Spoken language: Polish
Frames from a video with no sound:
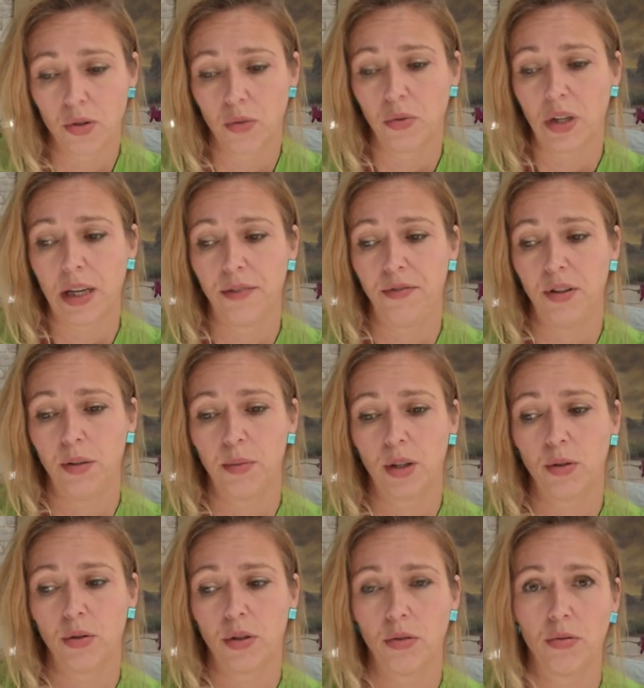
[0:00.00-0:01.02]
Są takie filmy,
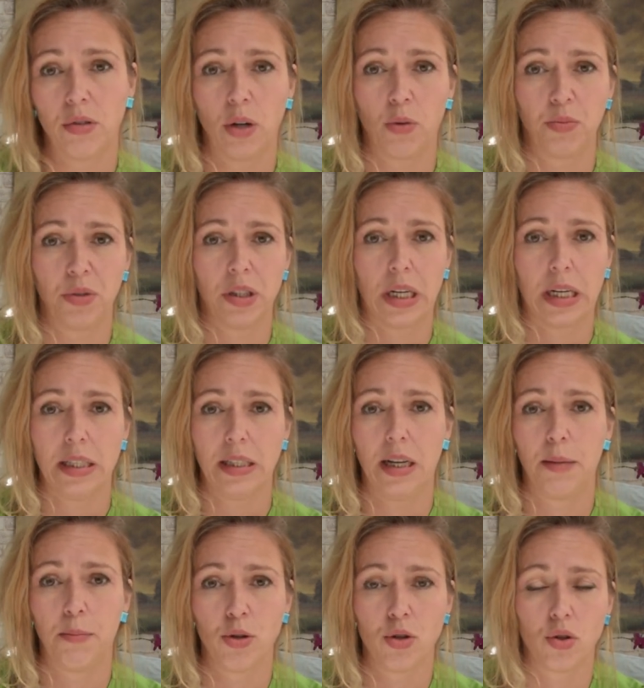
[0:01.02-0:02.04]
które tutaj u mnie na
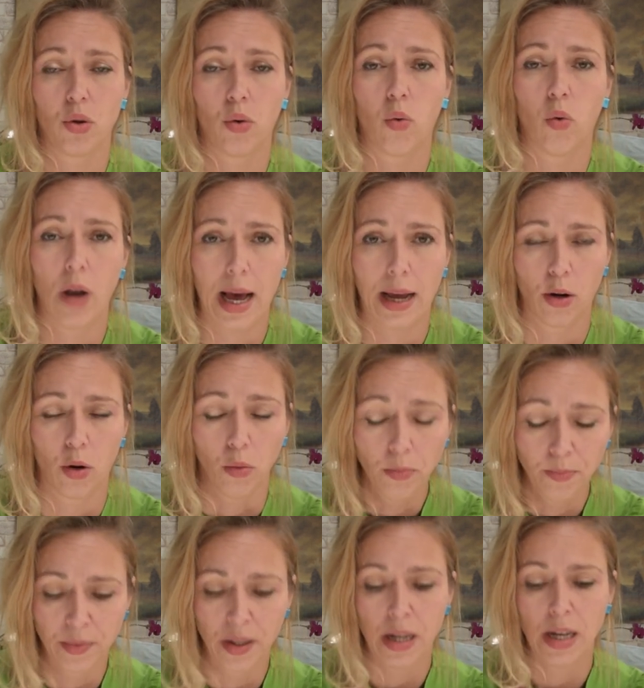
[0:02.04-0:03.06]
kanale mocno hulają
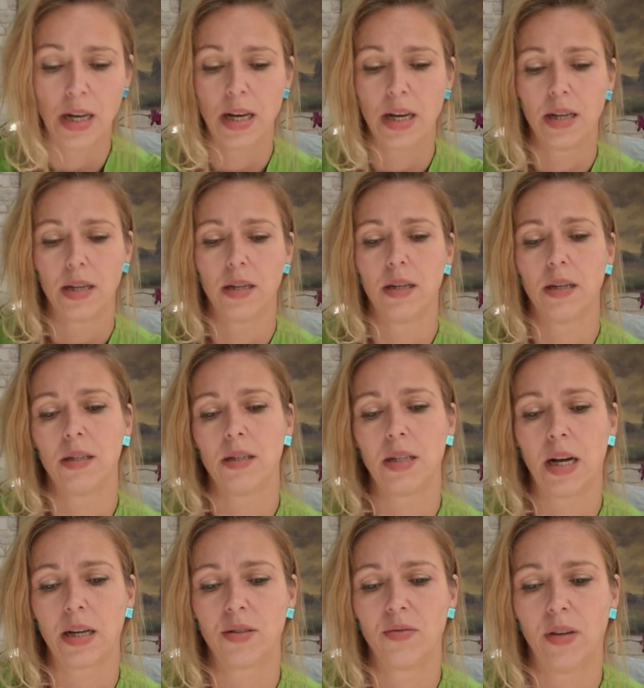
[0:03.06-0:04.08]
y, z
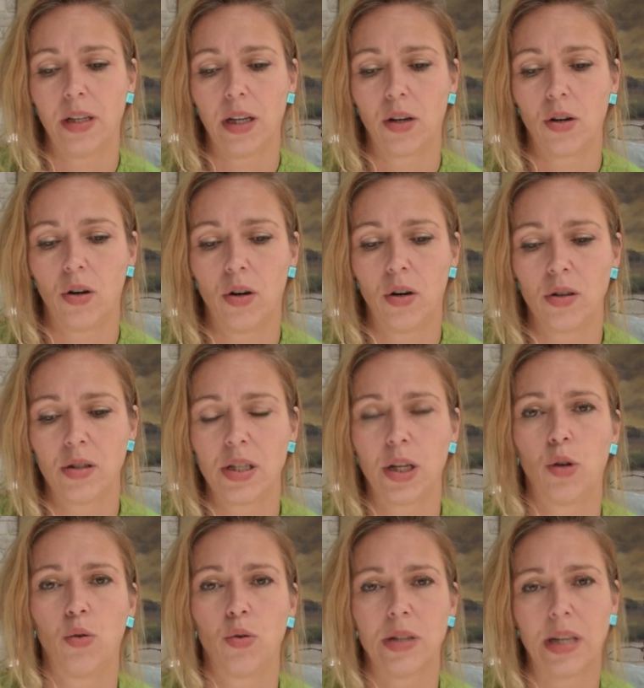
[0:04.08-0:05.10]
tak zwanego
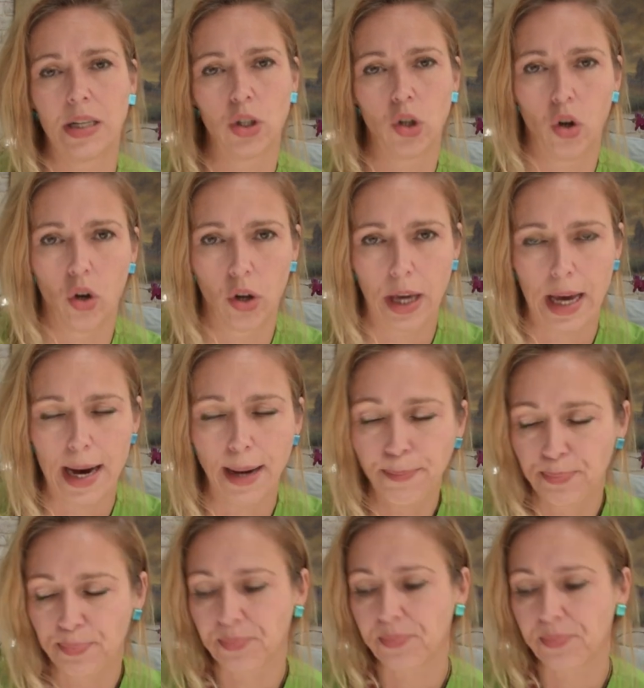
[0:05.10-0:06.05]
cyklu seksologia.